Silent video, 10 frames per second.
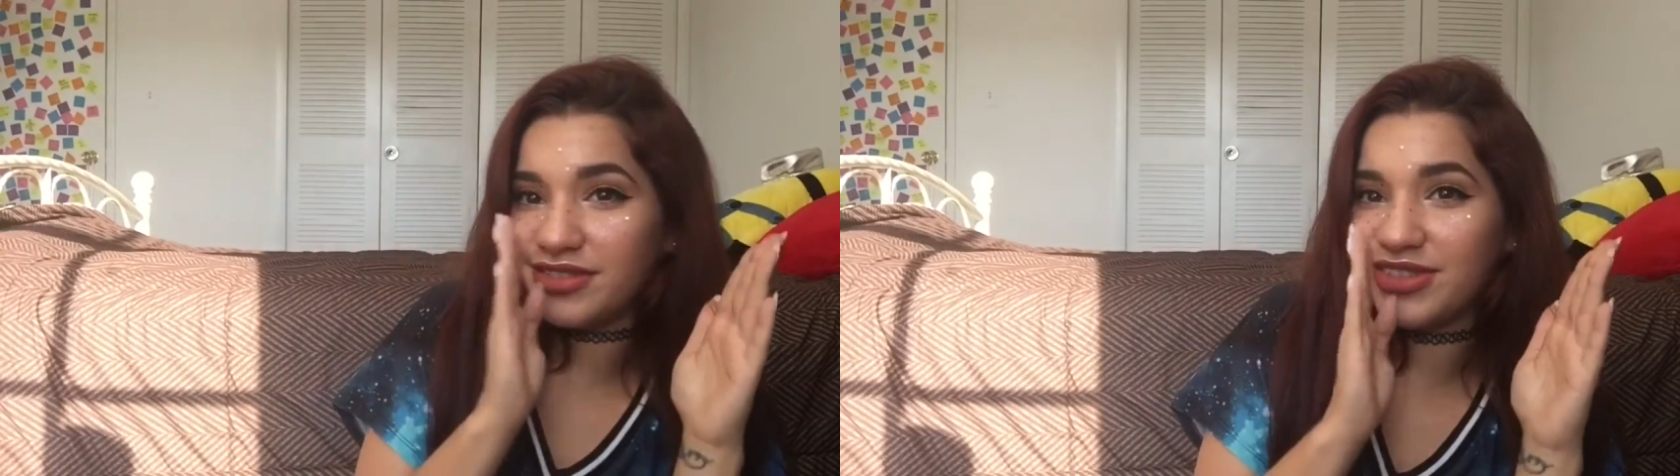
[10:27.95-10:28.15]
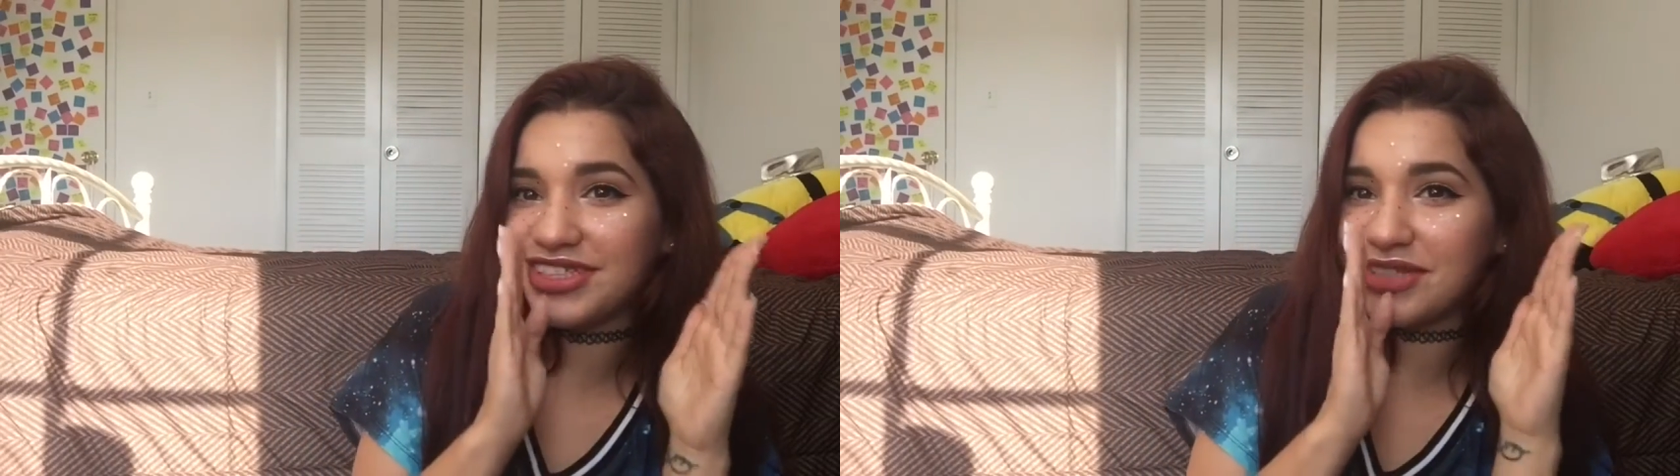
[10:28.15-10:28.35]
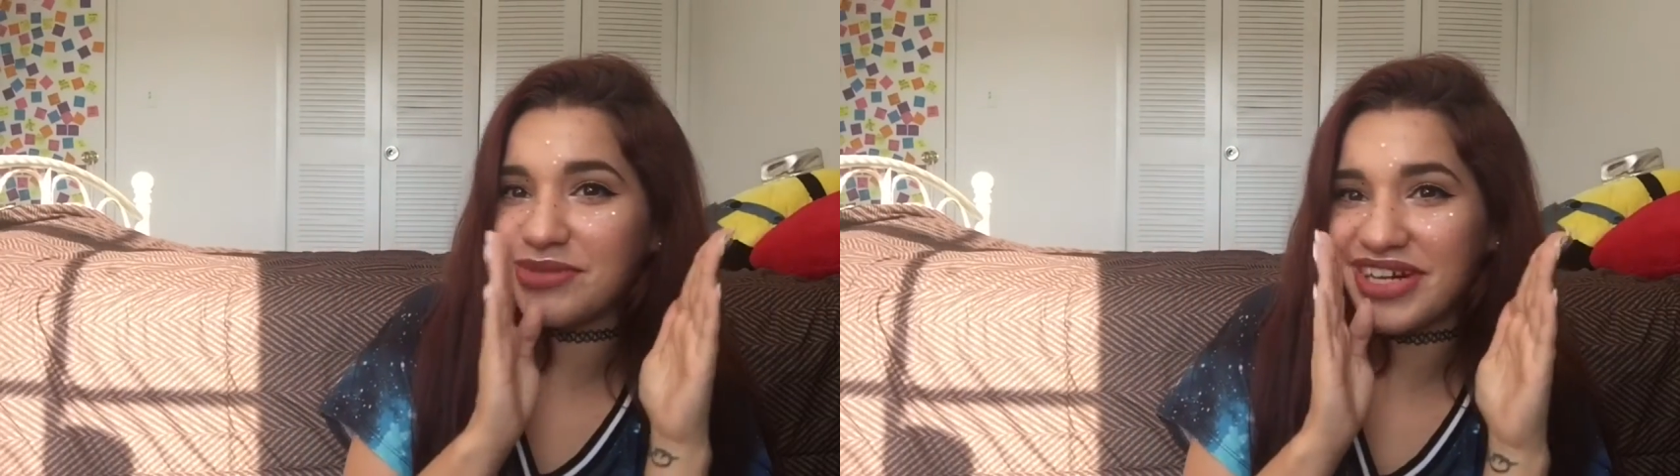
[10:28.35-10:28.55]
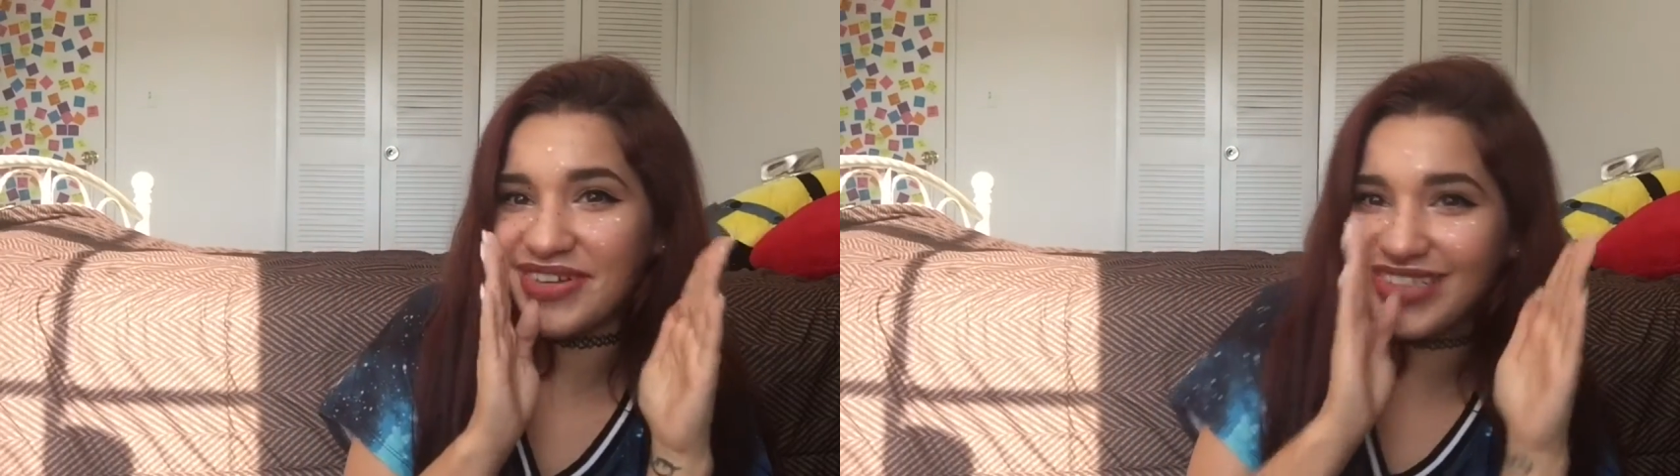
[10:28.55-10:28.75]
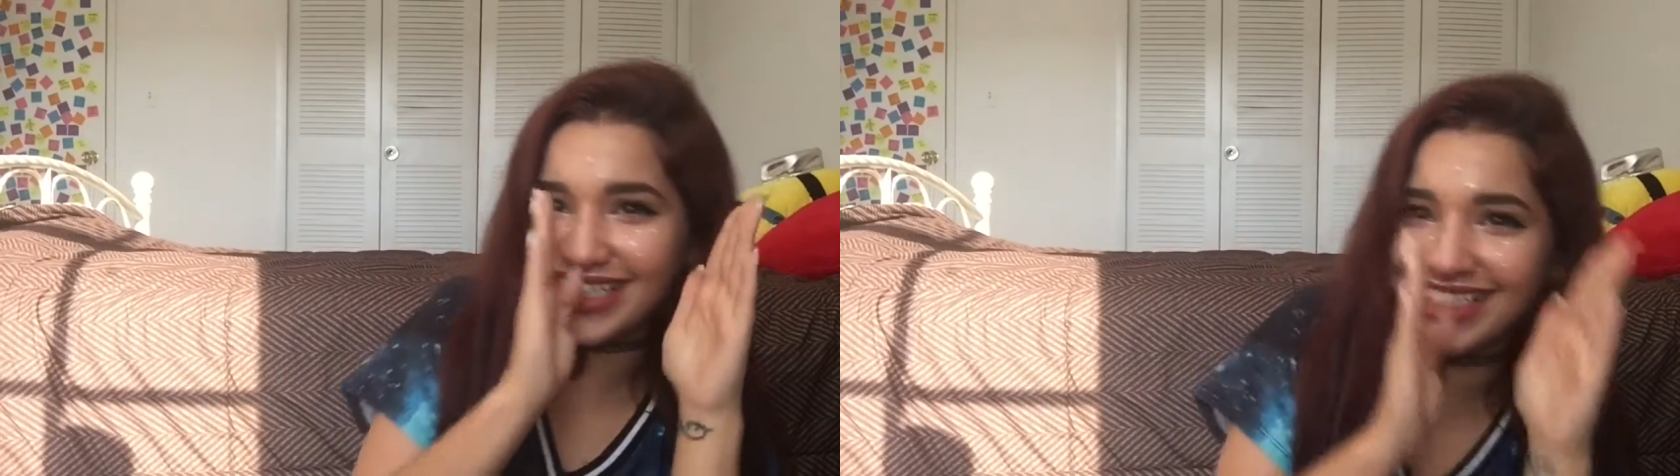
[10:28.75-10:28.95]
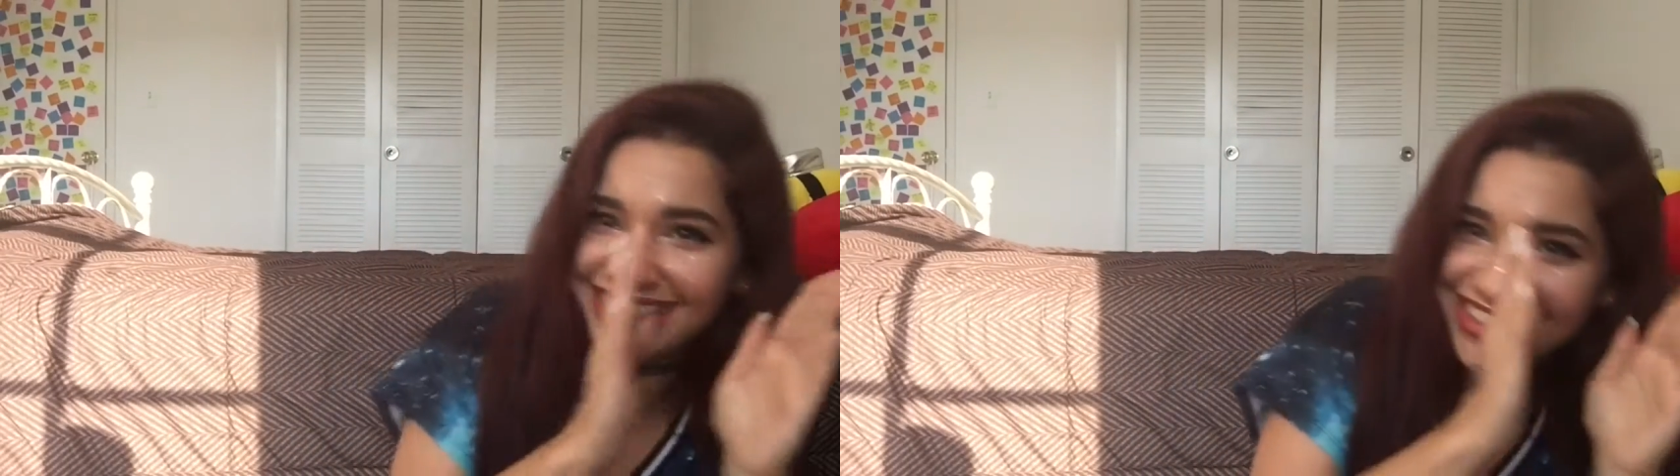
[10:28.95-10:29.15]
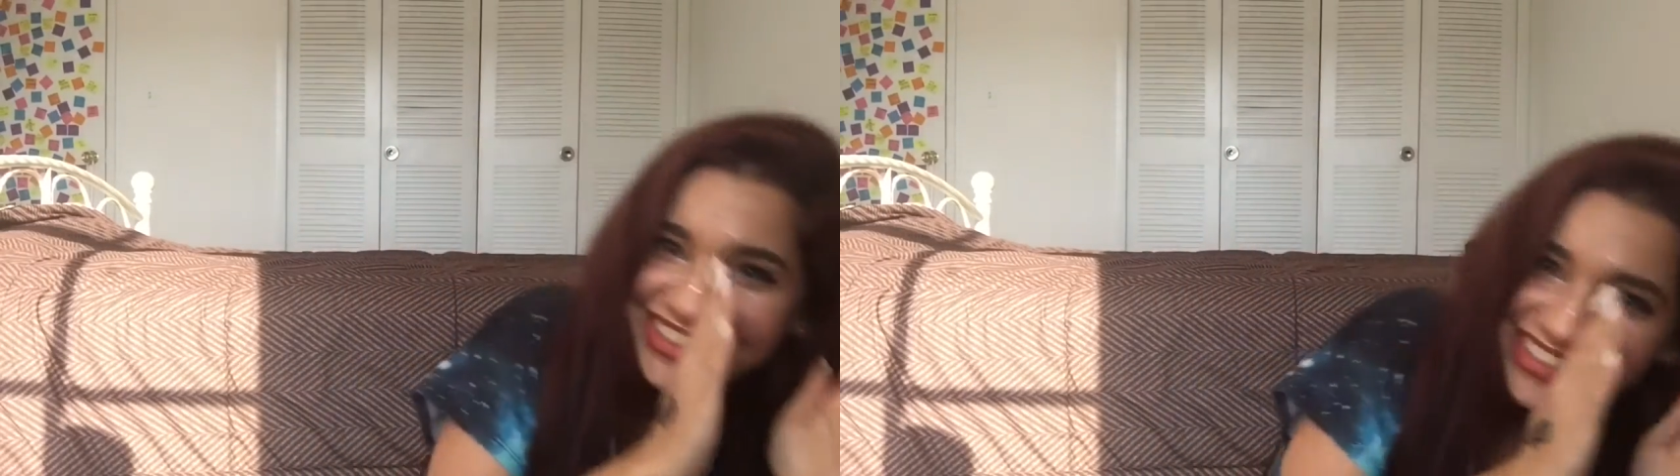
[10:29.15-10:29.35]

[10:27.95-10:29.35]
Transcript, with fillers: Ahorita me van a ver.